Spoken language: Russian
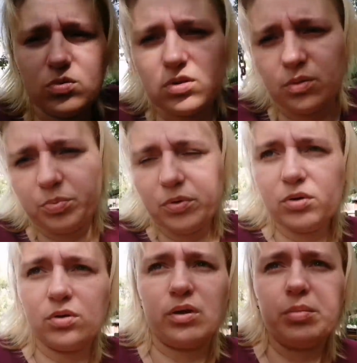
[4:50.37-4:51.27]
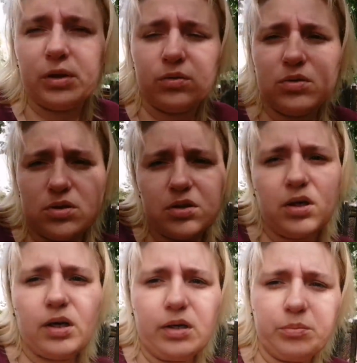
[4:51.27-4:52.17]
что тебе плохо, ребят, но ну, если
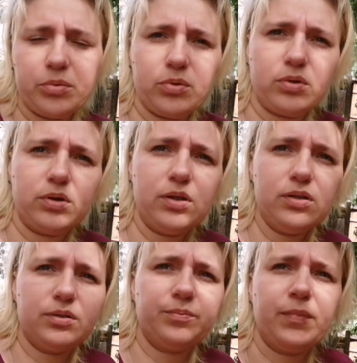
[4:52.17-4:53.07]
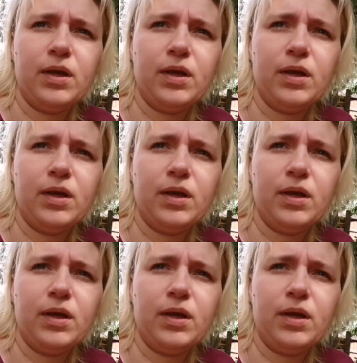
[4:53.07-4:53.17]
реально плохо, знаете.